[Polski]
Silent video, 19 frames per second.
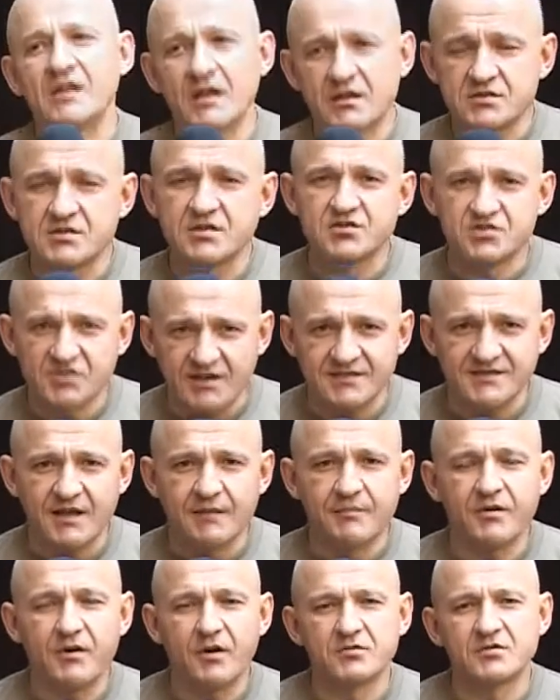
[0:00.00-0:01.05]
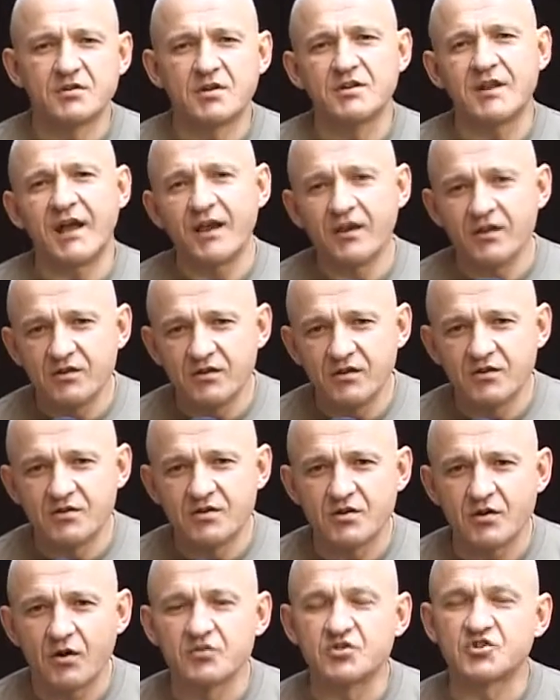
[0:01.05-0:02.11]
I nadszedł czas, aby
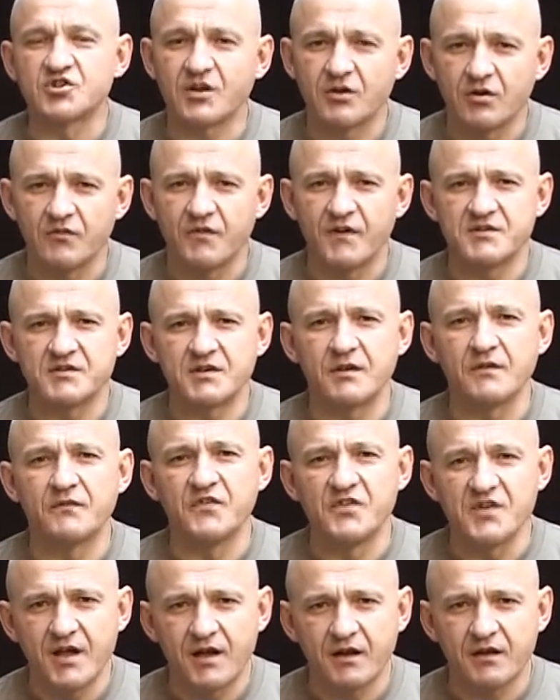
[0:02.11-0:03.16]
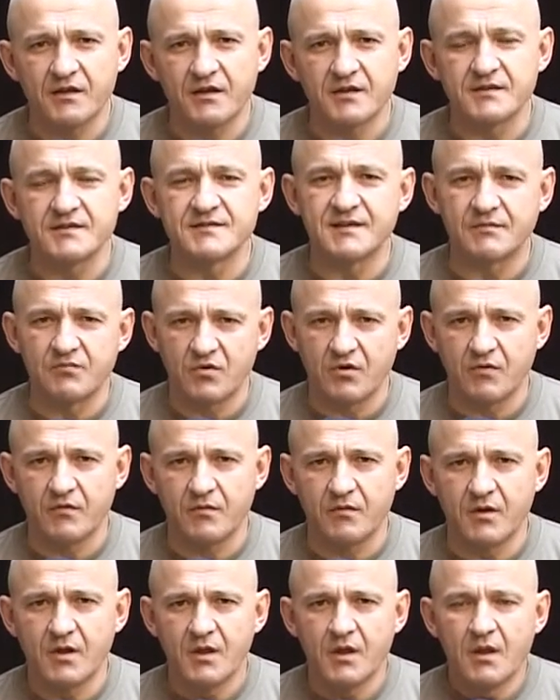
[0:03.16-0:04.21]
odtajnić, odczarować winiarnię
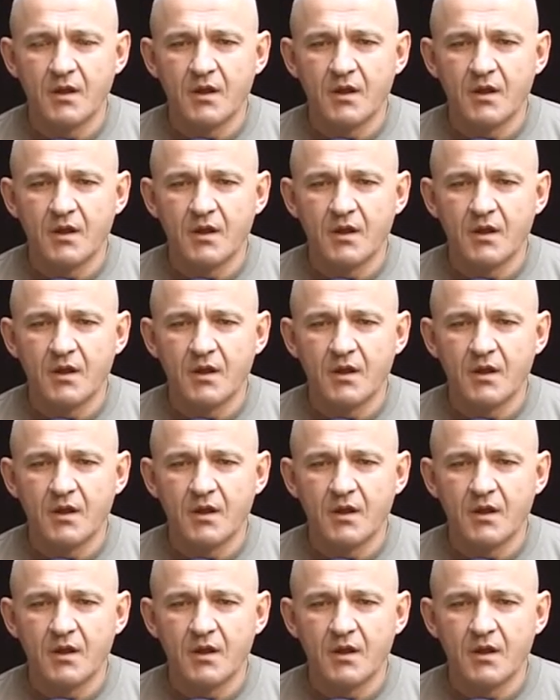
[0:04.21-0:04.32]
zamkową.